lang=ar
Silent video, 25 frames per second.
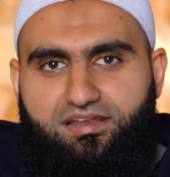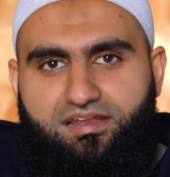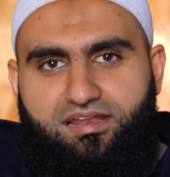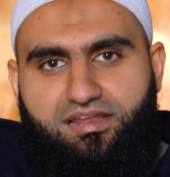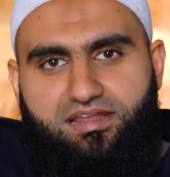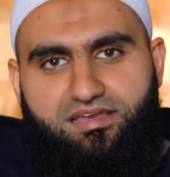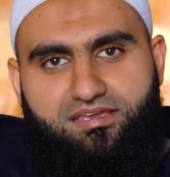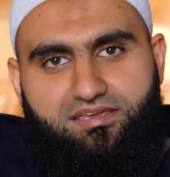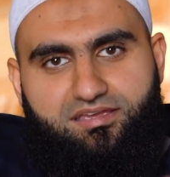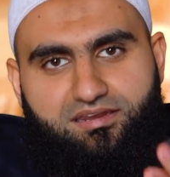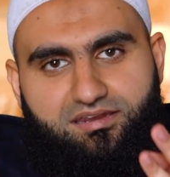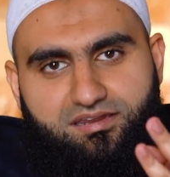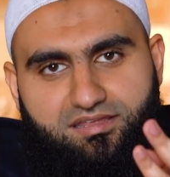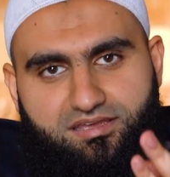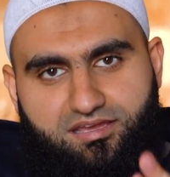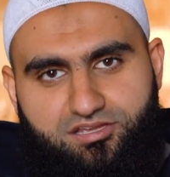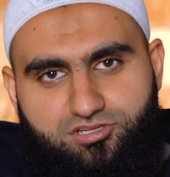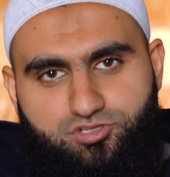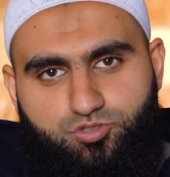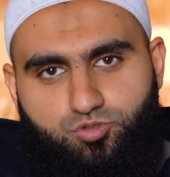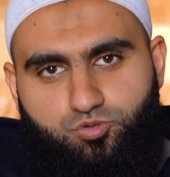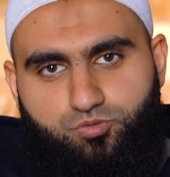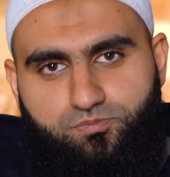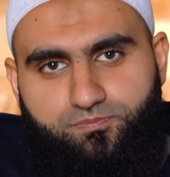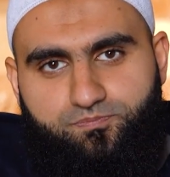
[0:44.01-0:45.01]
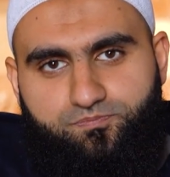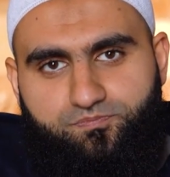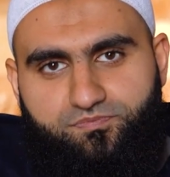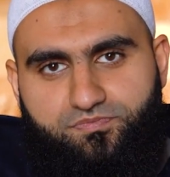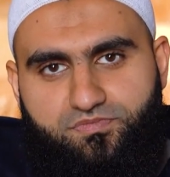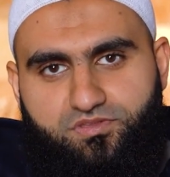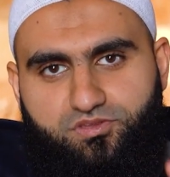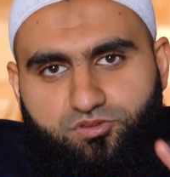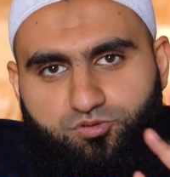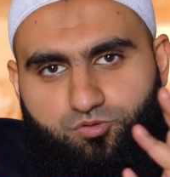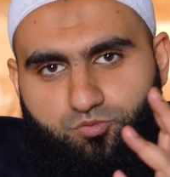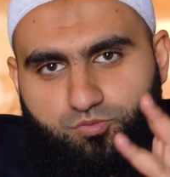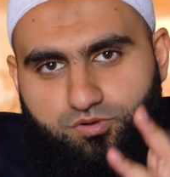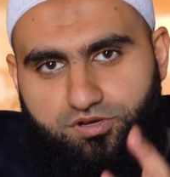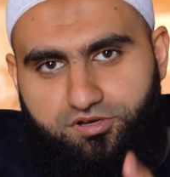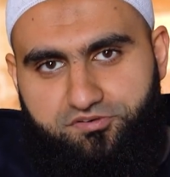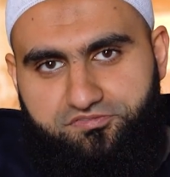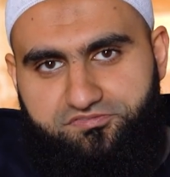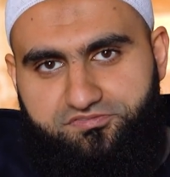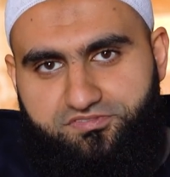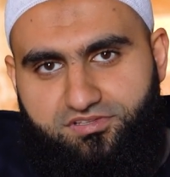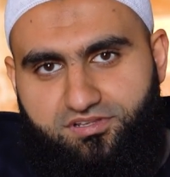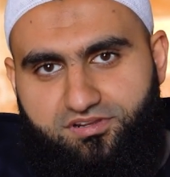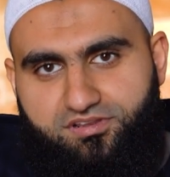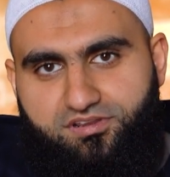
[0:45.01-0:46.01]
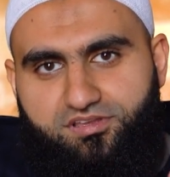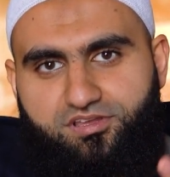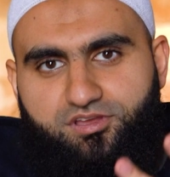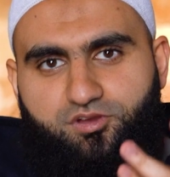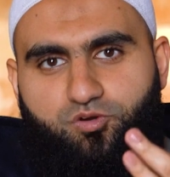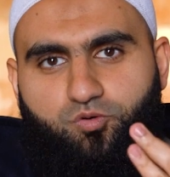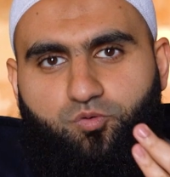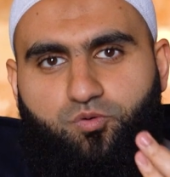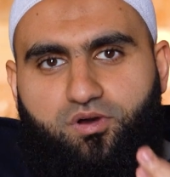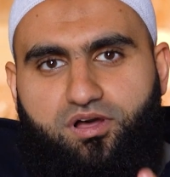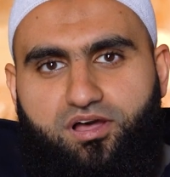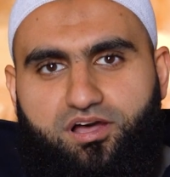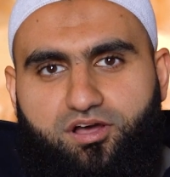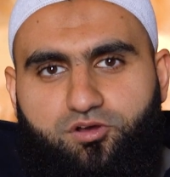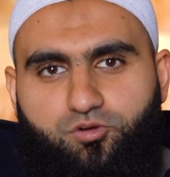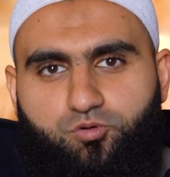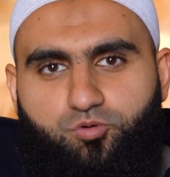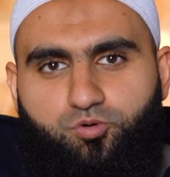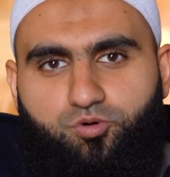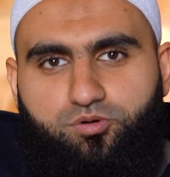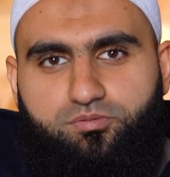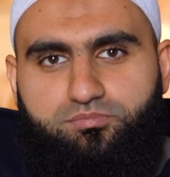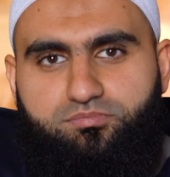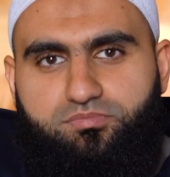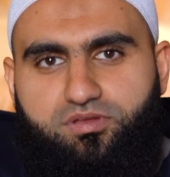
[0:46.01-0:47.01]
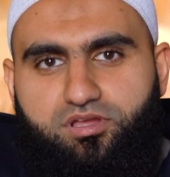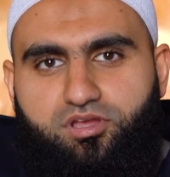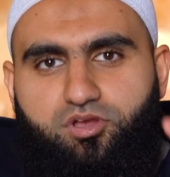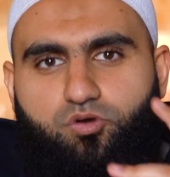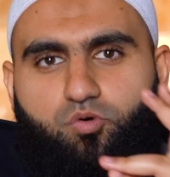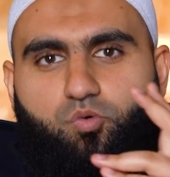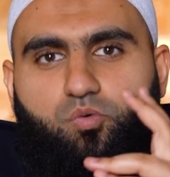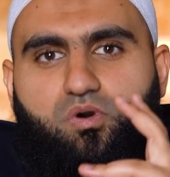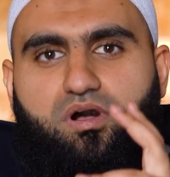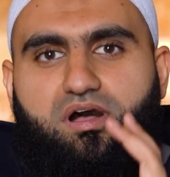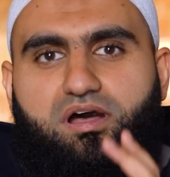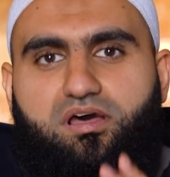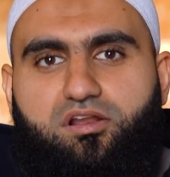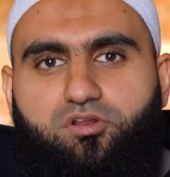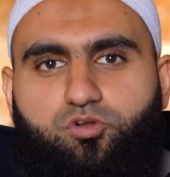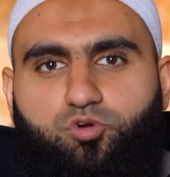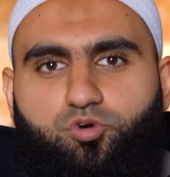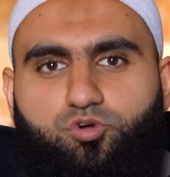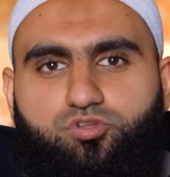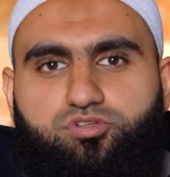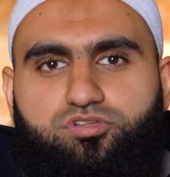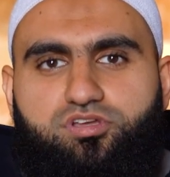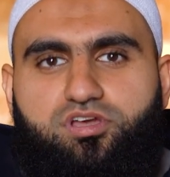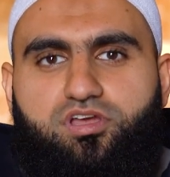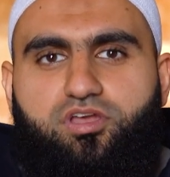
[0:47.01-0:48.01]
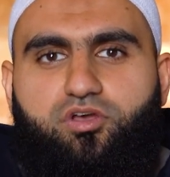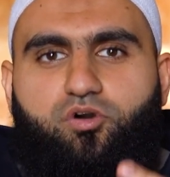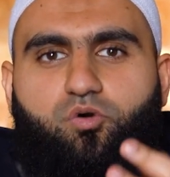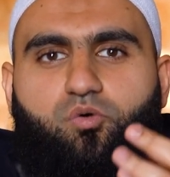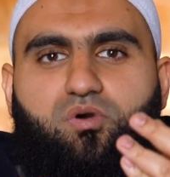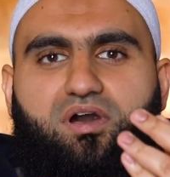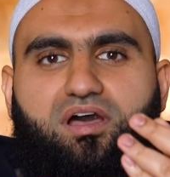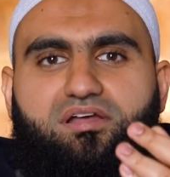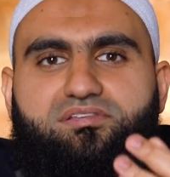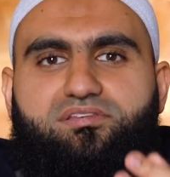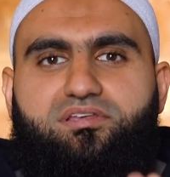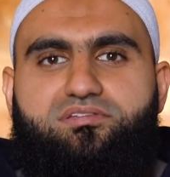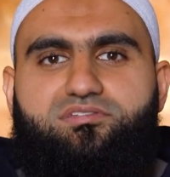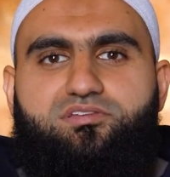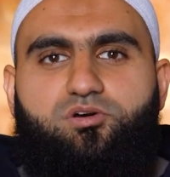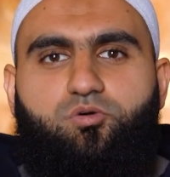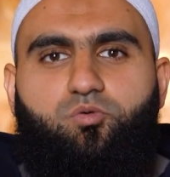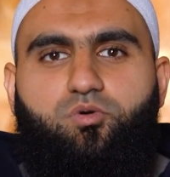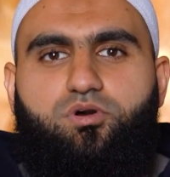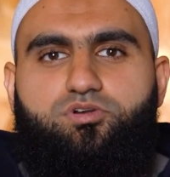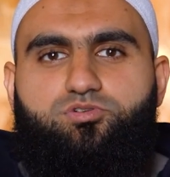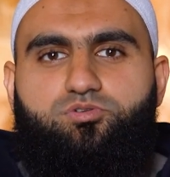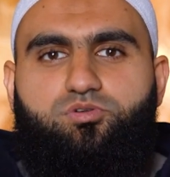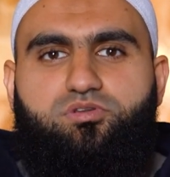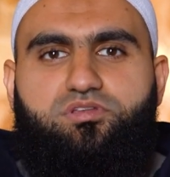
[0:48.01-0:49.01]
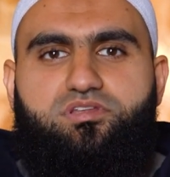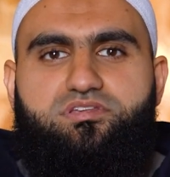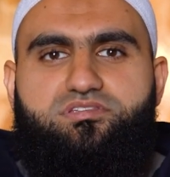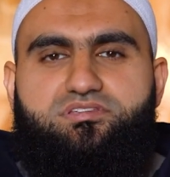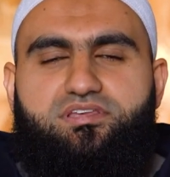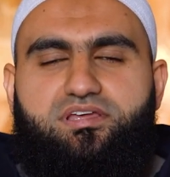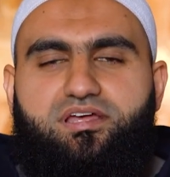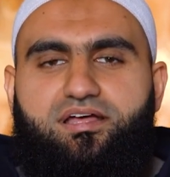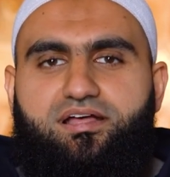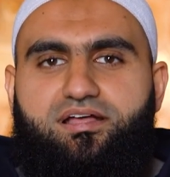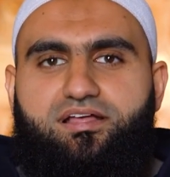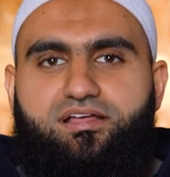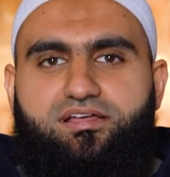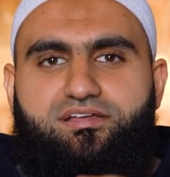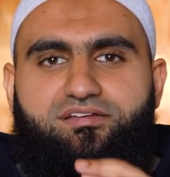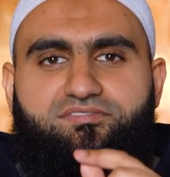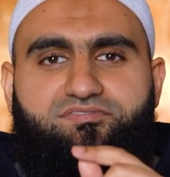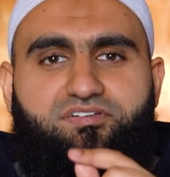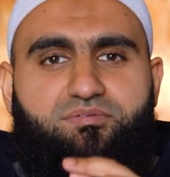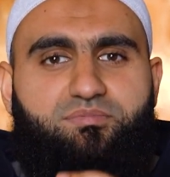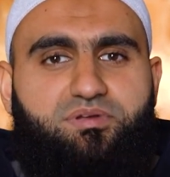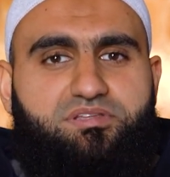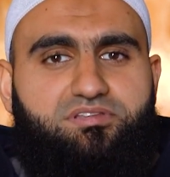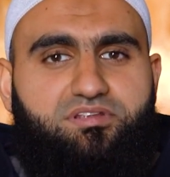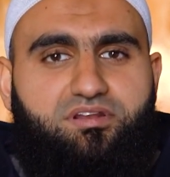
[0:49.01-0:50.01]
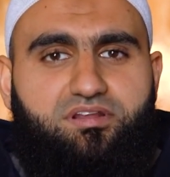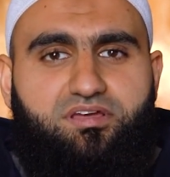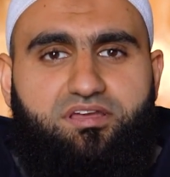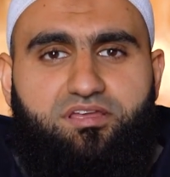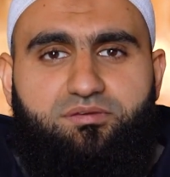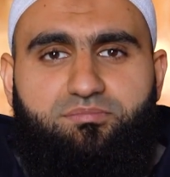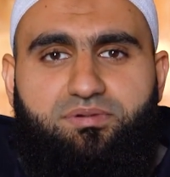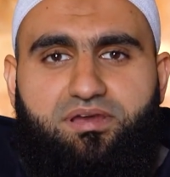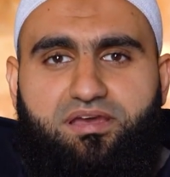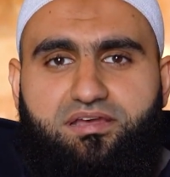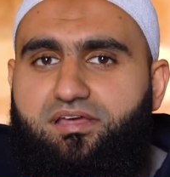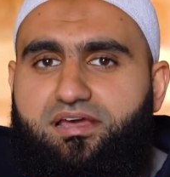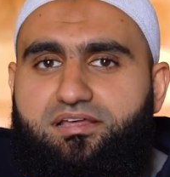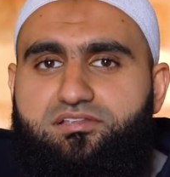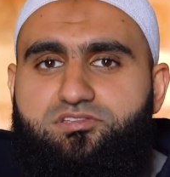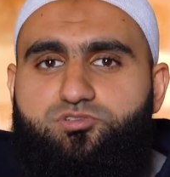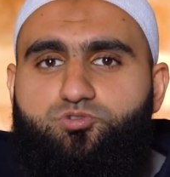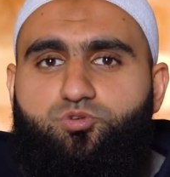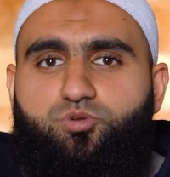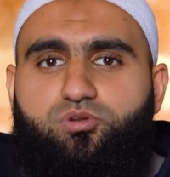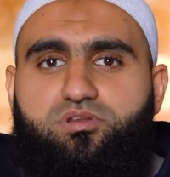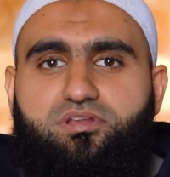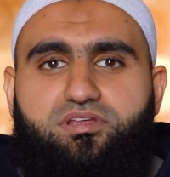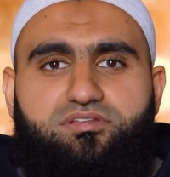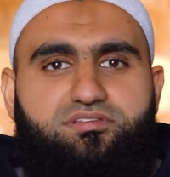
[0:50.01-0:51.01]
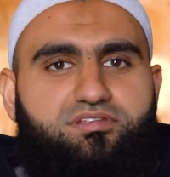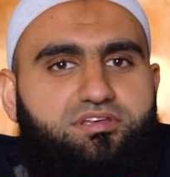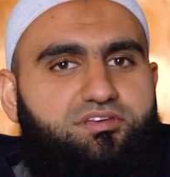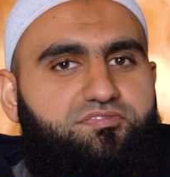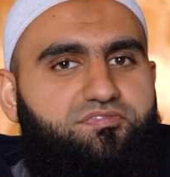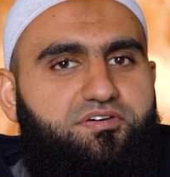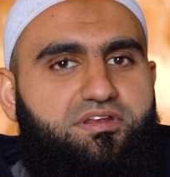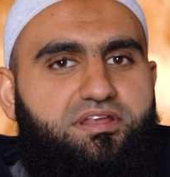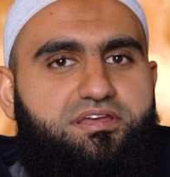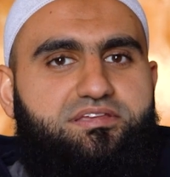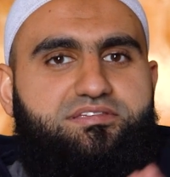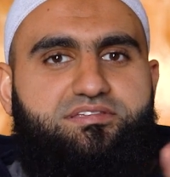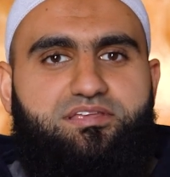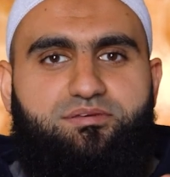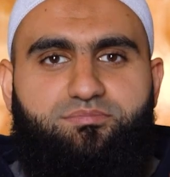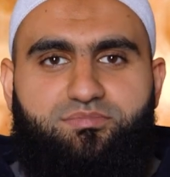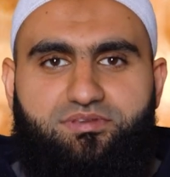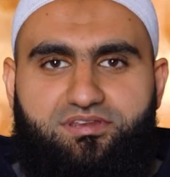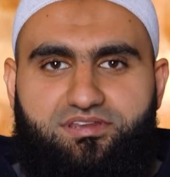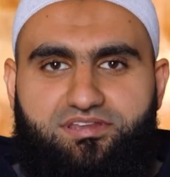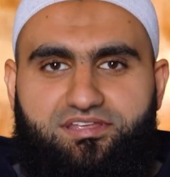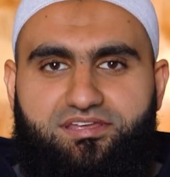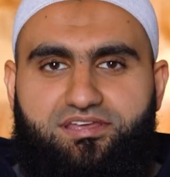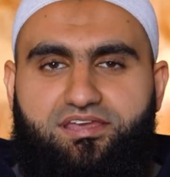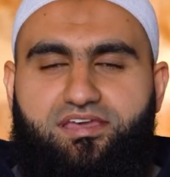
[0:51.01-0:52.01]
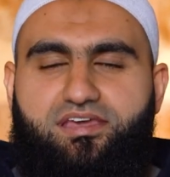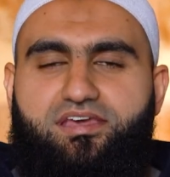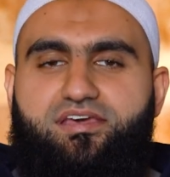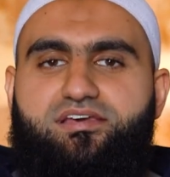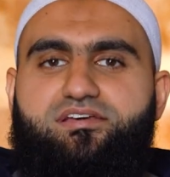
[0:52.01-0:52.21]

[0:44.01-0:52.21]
لكني أصوم وأفطر وأقوم وأرقد وأتزوج النساء فمن رغب عن سنتي فليس مني